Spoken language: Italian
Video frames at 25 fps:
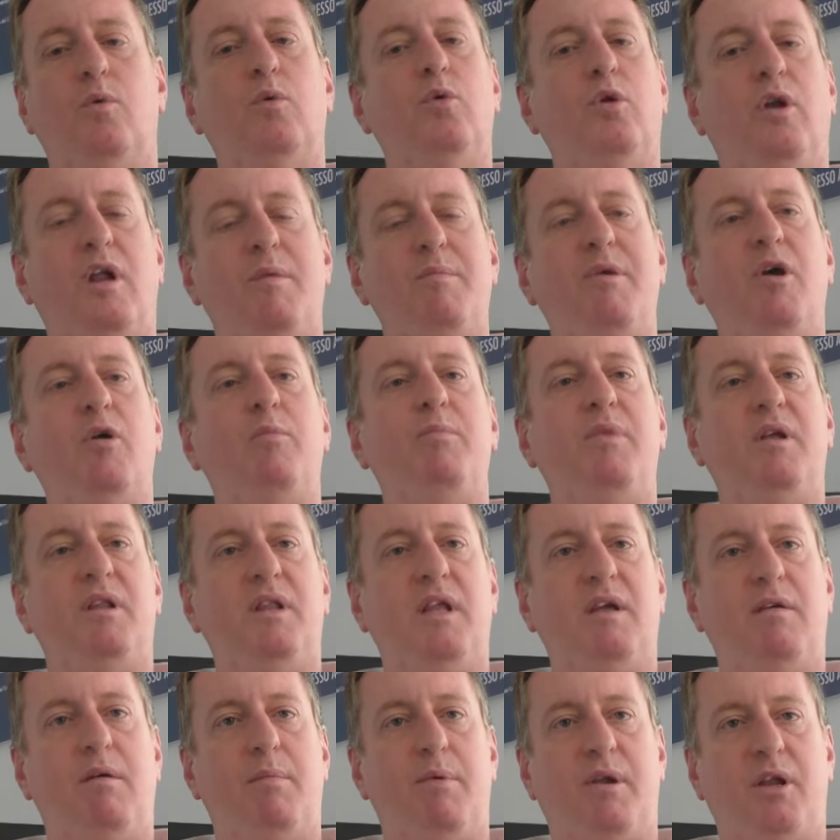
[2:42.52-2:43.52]
uno dei miei
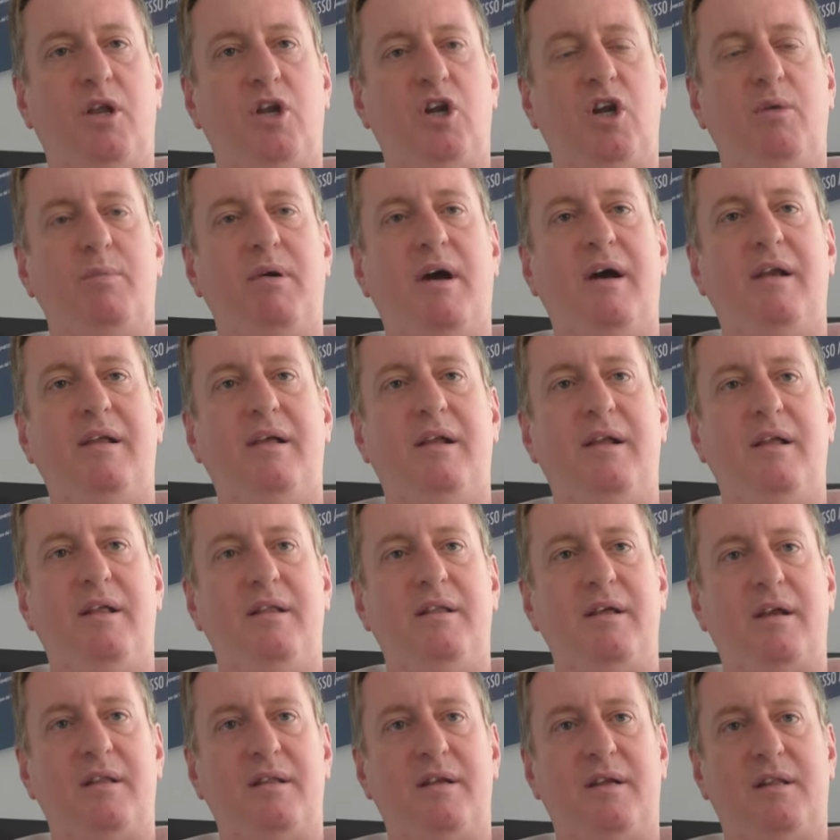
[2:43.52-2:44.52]
obiettivi principali è
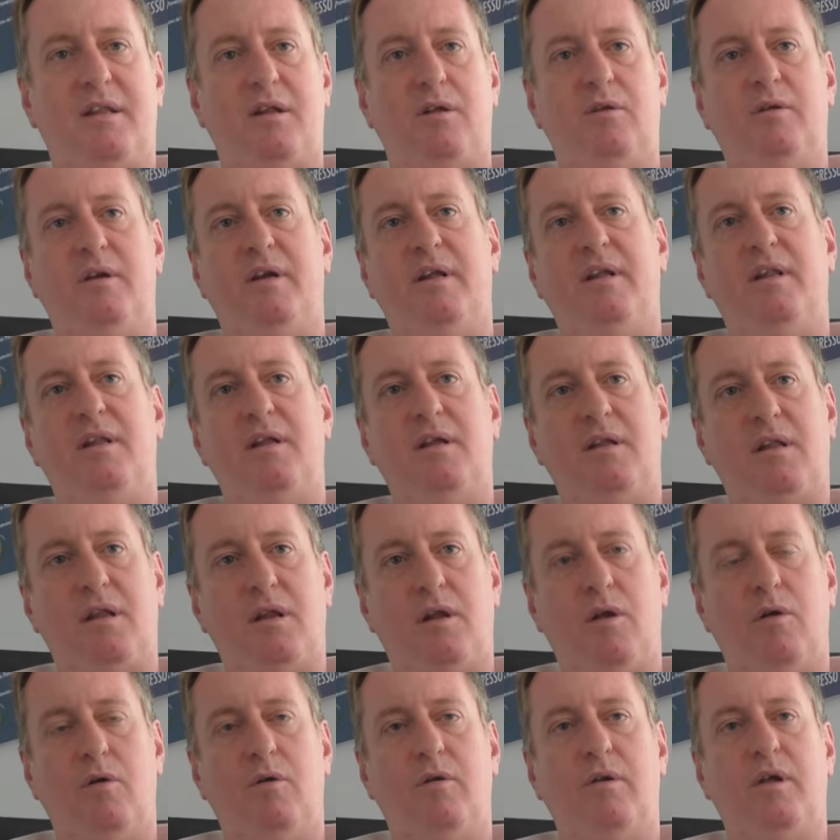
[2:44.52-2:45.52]

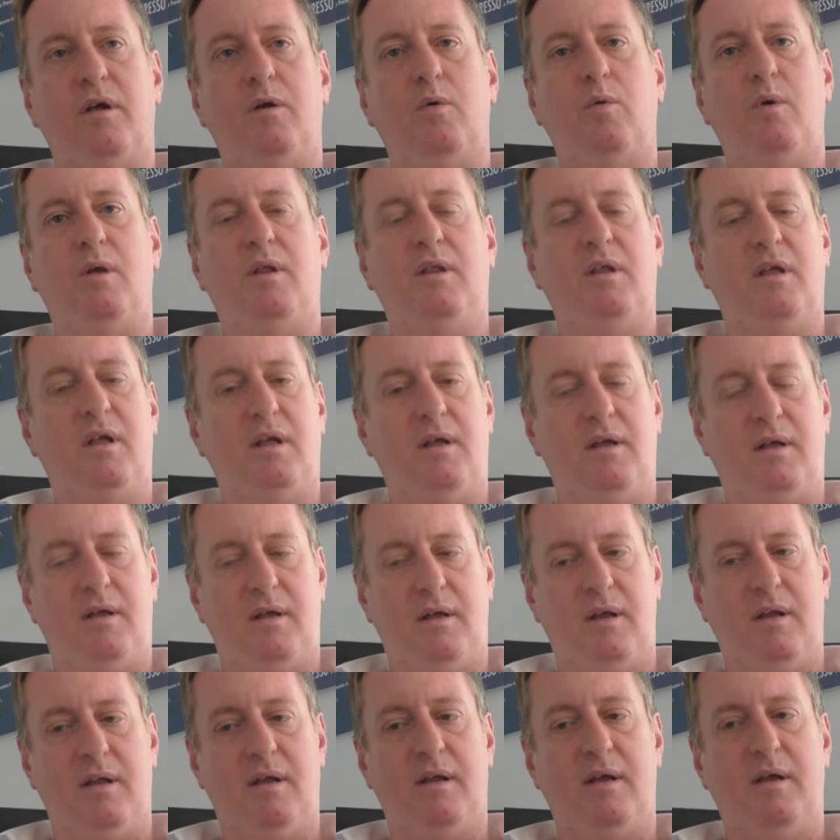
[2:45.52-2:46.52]
l'internazionalizzazione, quindi
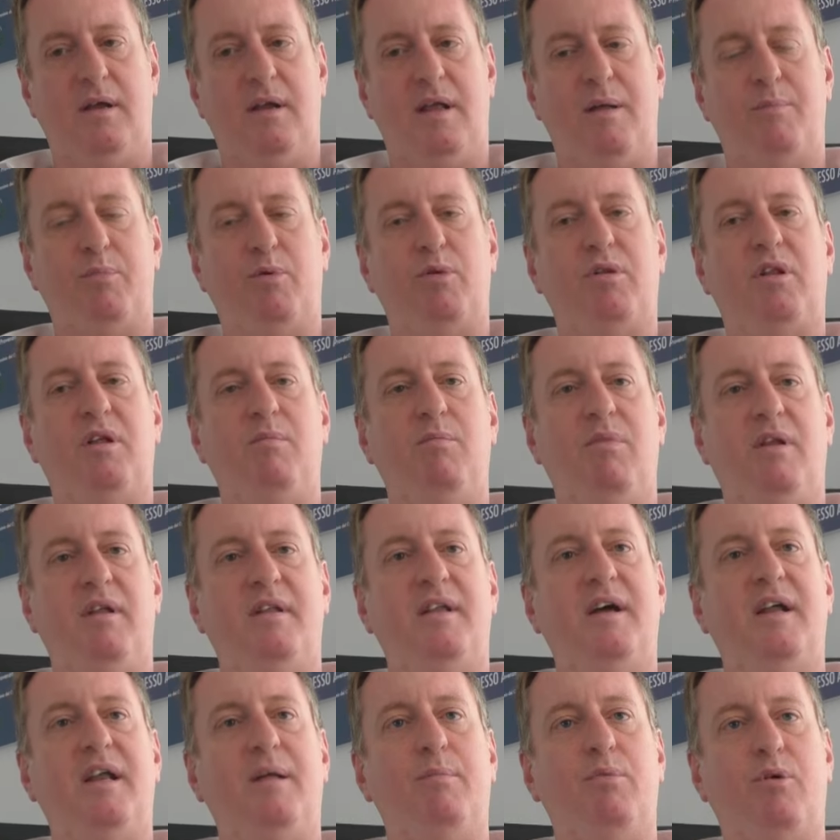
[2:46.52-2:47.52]
il, la
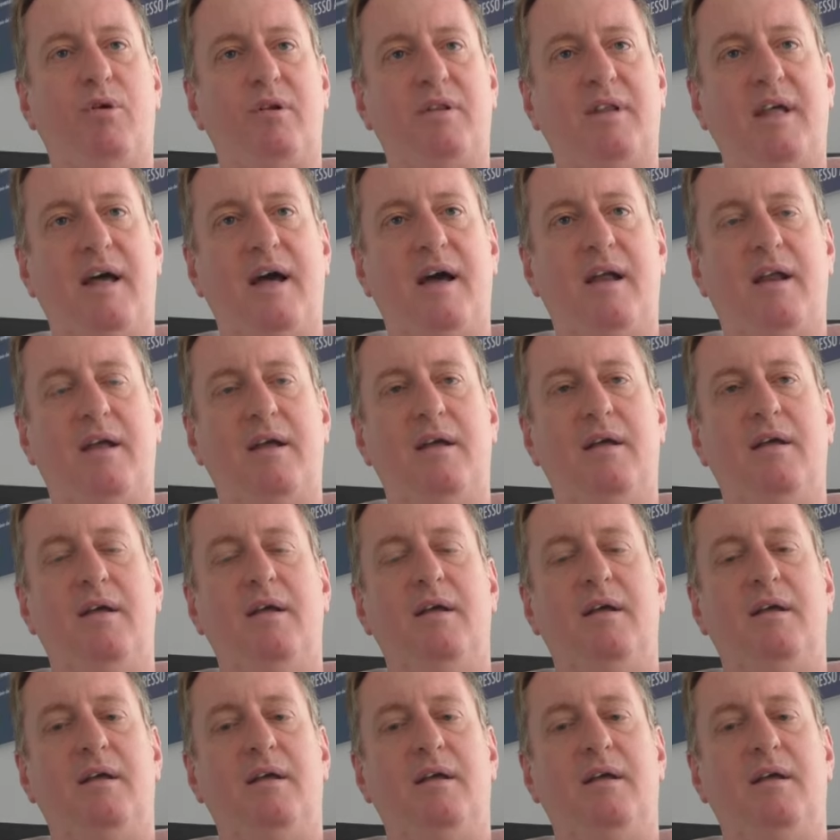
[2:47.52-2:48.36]
possibilità di portare